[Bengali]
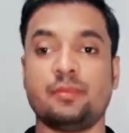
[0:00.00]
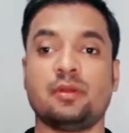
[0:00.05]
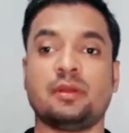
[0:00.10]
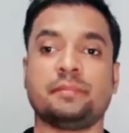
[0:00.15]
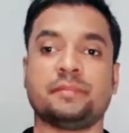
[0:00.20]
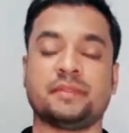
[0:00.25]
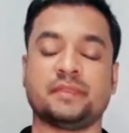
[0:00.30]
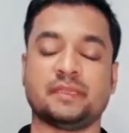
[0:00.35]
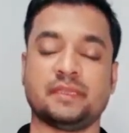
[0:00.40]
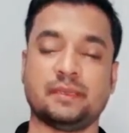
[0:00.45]
এবং
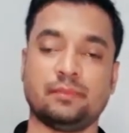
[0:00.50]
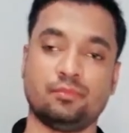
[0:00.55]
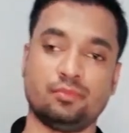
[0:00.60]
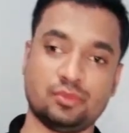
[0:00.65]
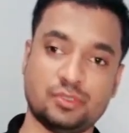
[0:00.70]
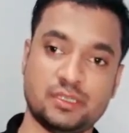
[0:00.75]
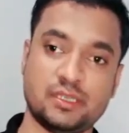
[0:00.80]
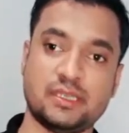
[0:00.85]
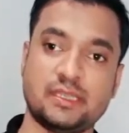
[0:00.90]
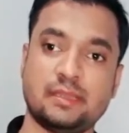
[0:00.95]
আপনাদেরকে
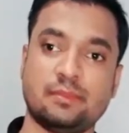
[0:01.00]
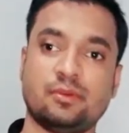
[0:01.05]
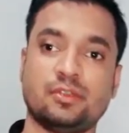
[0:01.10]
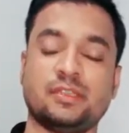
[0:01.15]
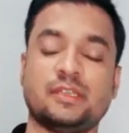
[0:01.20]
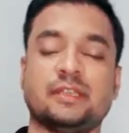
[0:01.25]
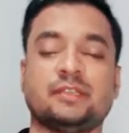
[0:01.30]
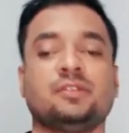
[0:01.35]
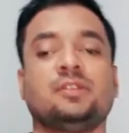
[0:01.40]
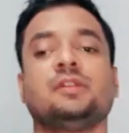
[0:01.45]
বুঝিয়ে দেবো
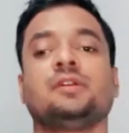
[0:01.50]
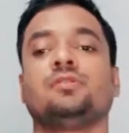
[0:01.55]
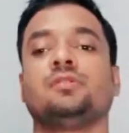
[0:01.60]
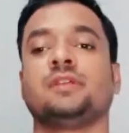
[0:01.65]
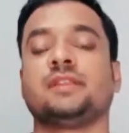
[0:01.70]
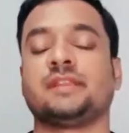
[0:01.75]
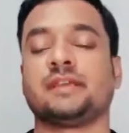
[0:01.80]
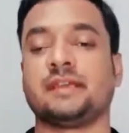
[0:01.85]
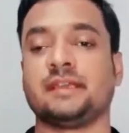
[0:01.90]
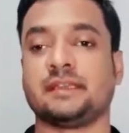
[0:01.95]
যে আসলে
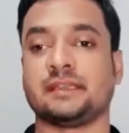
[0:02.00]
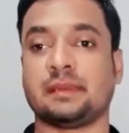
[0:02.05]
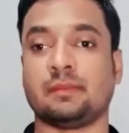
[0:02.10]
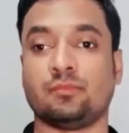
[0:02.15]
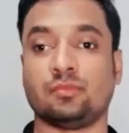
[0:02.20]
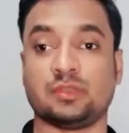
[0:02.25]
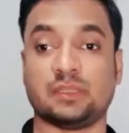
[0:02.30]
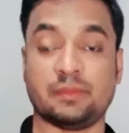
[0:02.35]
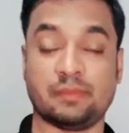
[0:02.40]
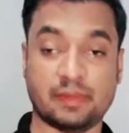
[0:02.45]
এগুলো থেকে ইনকাম
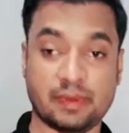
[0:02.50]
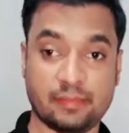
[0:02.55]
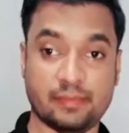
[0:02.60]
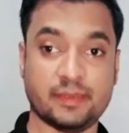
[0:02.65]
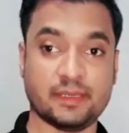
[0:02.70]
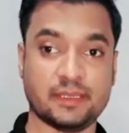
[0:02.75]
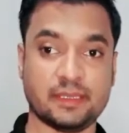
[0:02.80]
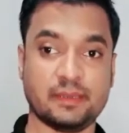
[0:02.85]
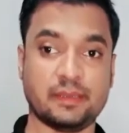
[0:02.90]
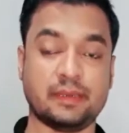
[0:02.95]
করতে
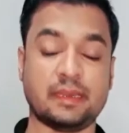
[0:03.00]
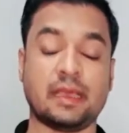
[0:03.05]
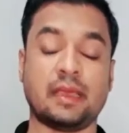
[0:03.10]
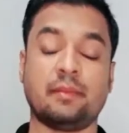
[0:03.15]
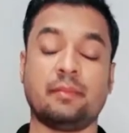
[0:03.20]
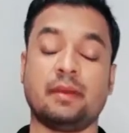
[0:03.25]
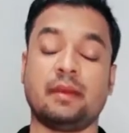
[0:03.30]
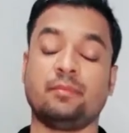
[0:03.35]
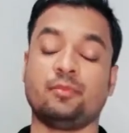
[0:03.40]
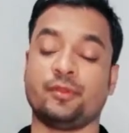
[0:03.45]
পারবেন কি না
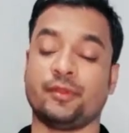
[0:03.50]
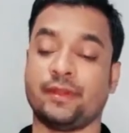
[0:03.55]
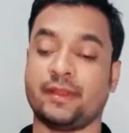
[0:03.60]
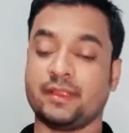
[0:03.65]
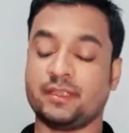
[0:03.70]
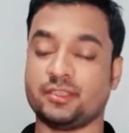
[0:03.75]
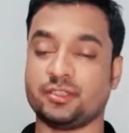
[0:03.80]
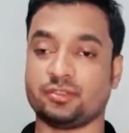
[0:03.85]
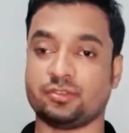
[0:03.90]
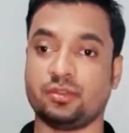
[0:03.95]
বা
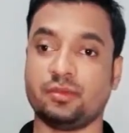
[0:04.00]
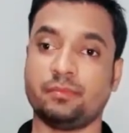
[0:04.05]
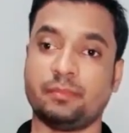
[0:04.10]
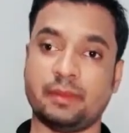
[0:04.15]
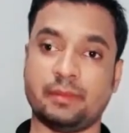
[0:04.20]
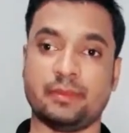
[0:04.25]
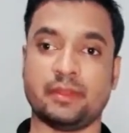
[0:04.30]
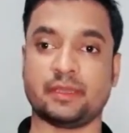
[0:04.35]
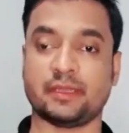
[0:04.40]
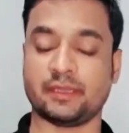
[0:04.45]
মনিটাইজেশন
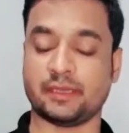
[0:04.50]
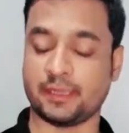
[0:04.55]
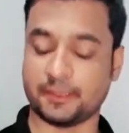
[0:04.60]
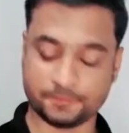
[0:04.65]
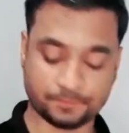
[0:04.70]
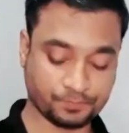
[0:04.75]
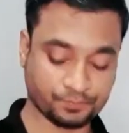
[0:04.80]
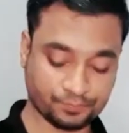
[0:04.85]
পাবেন কি না